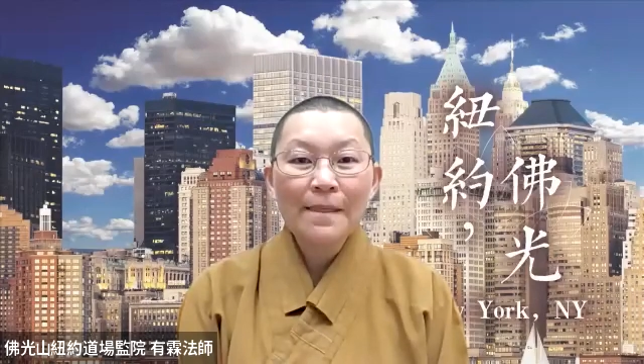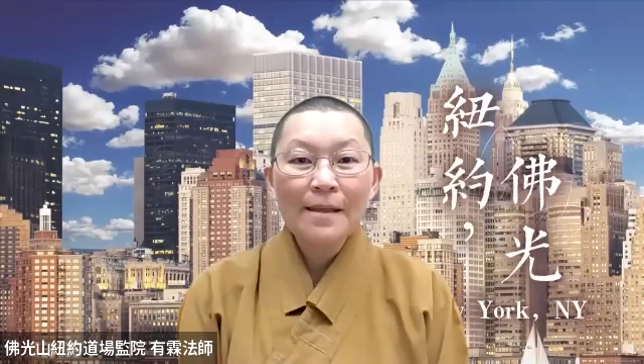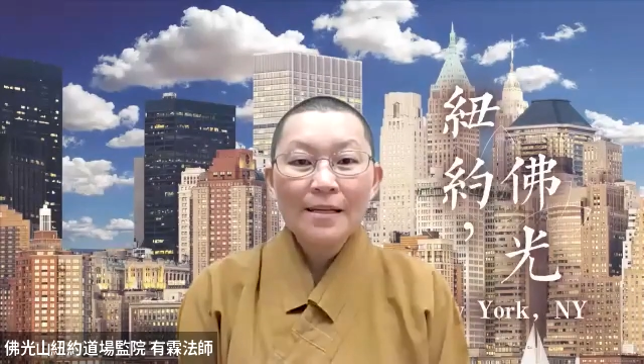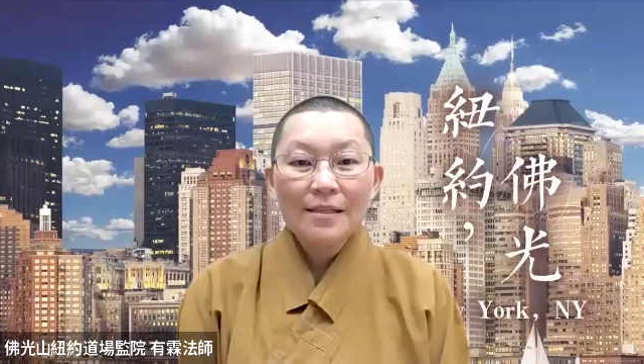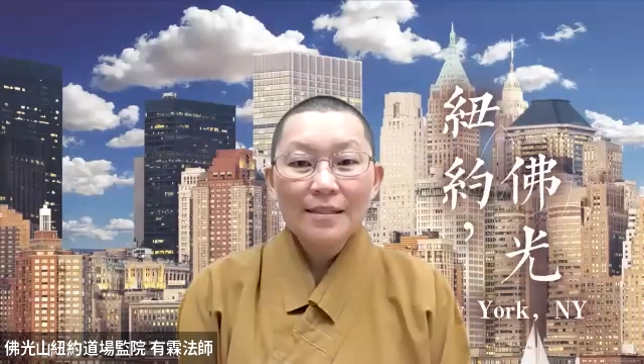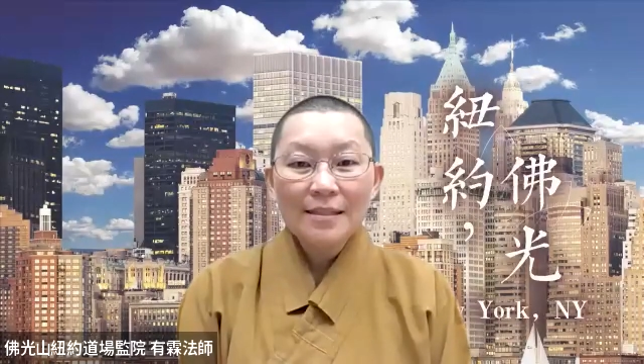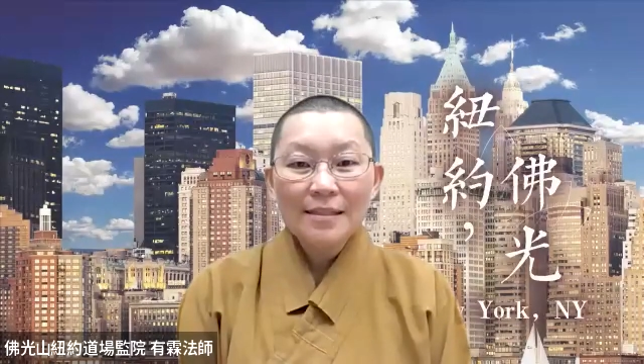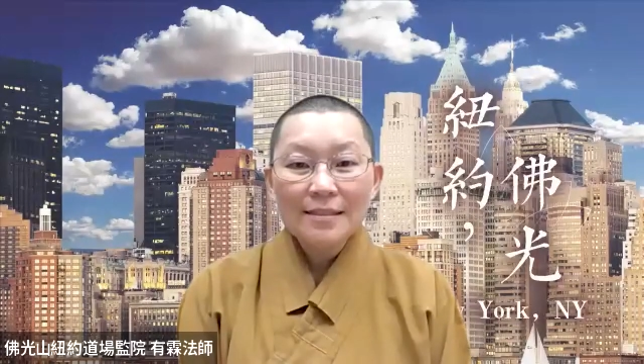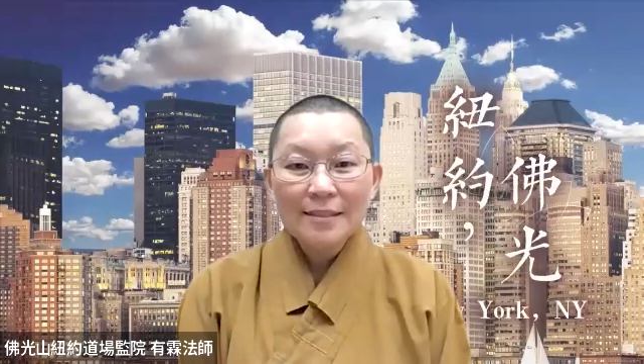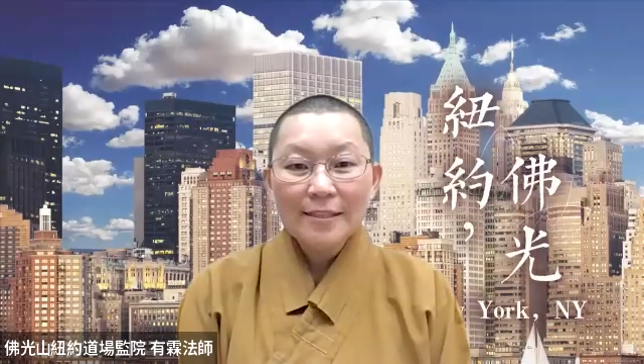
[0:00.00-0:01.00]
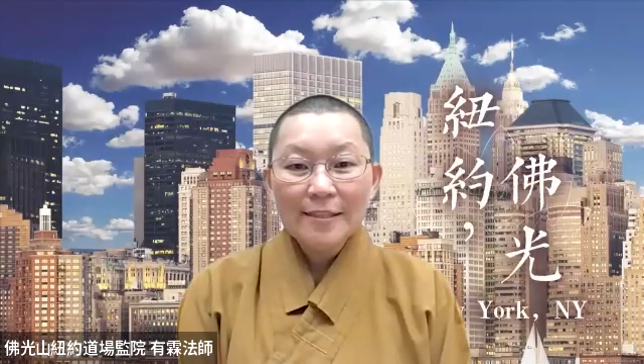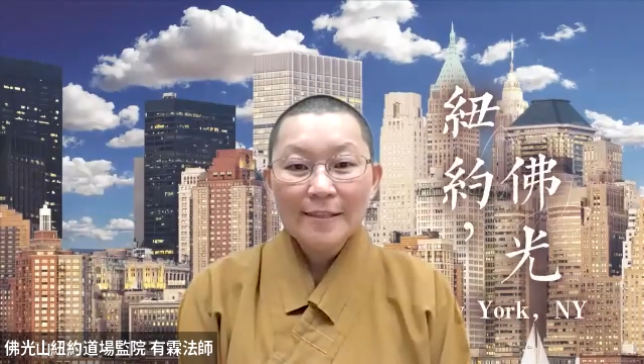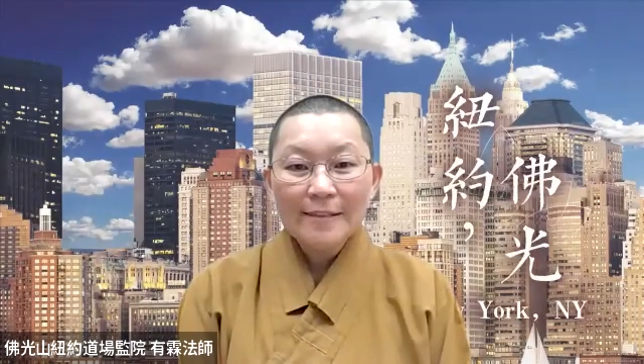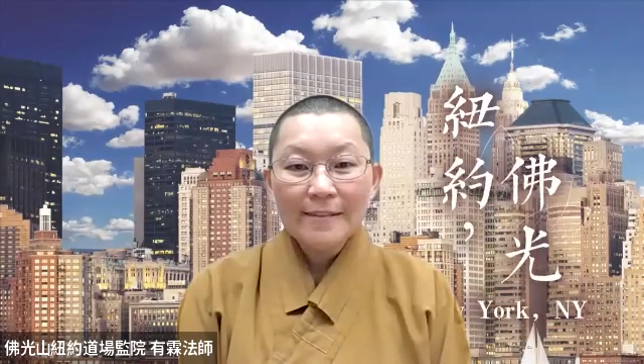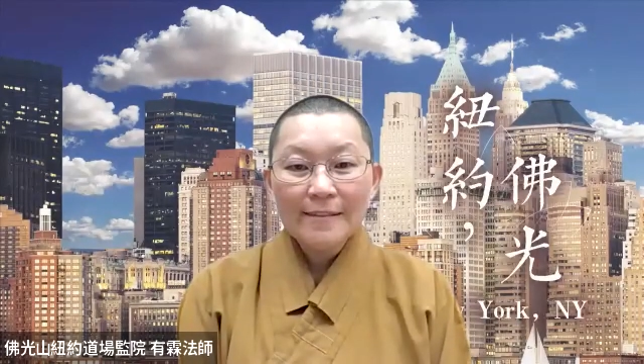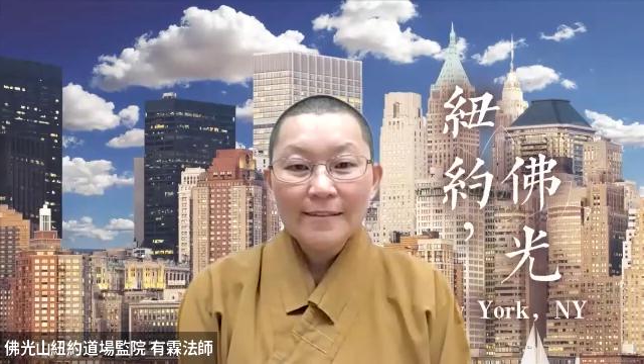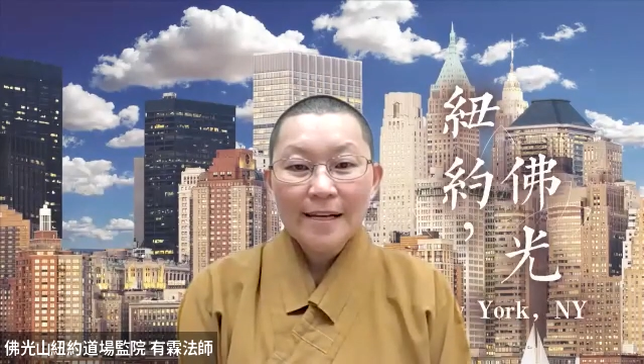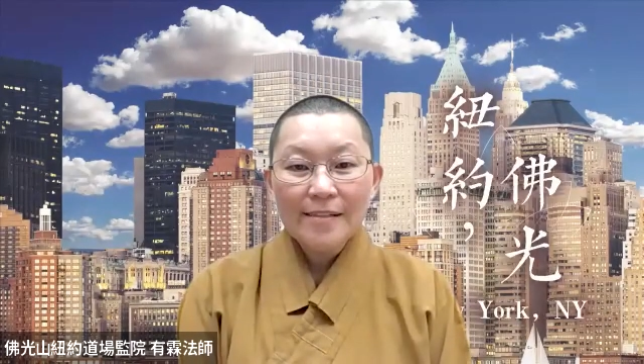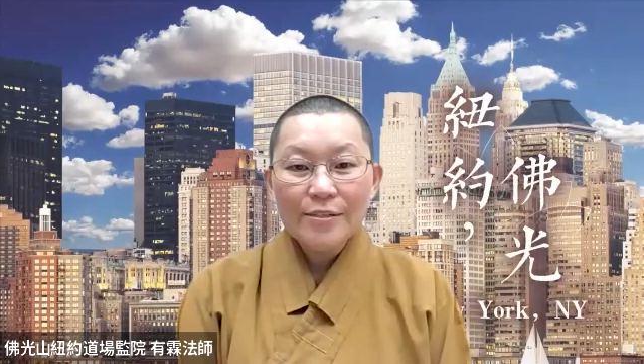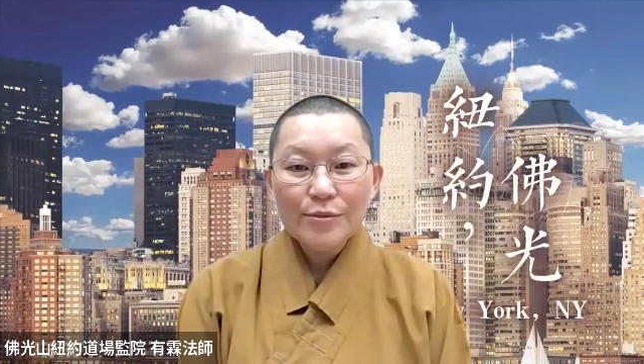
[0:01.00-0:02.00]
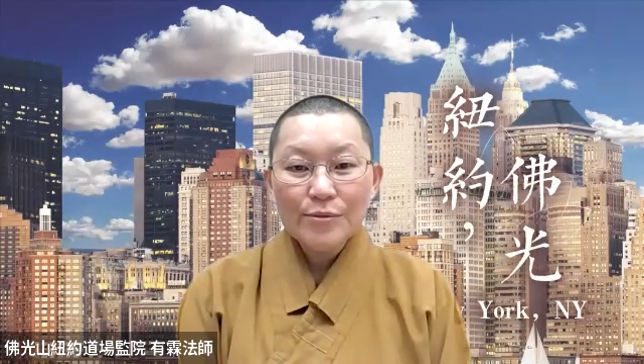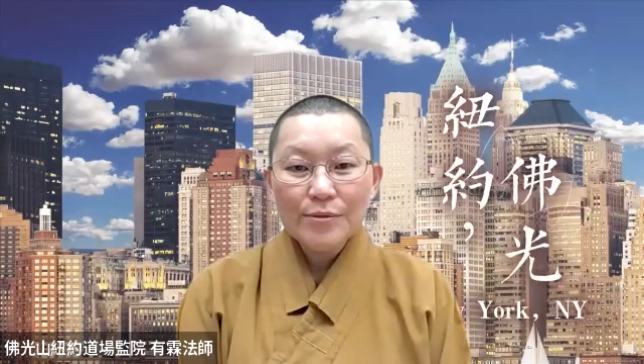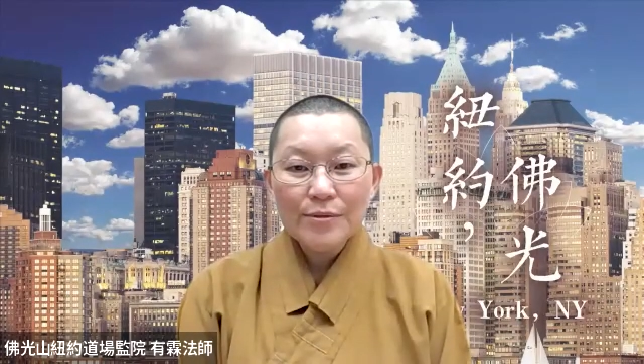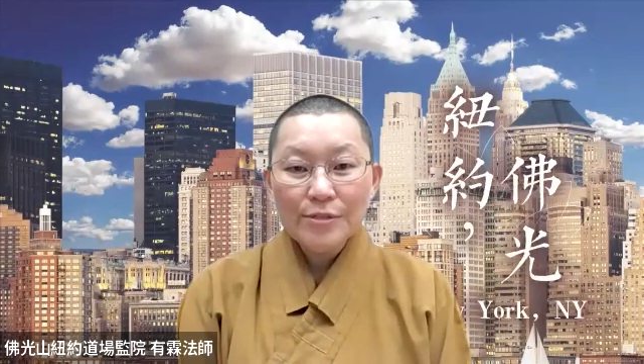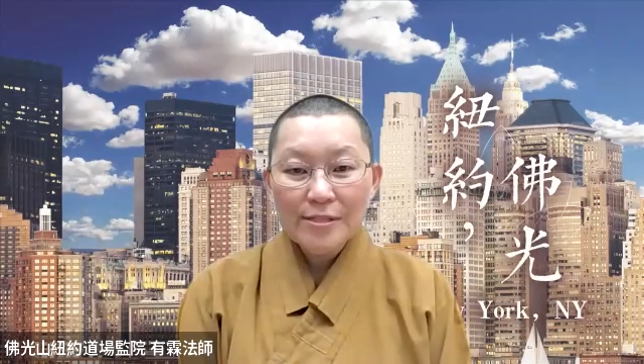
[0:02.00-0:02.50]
嗯，那呃，刚才你说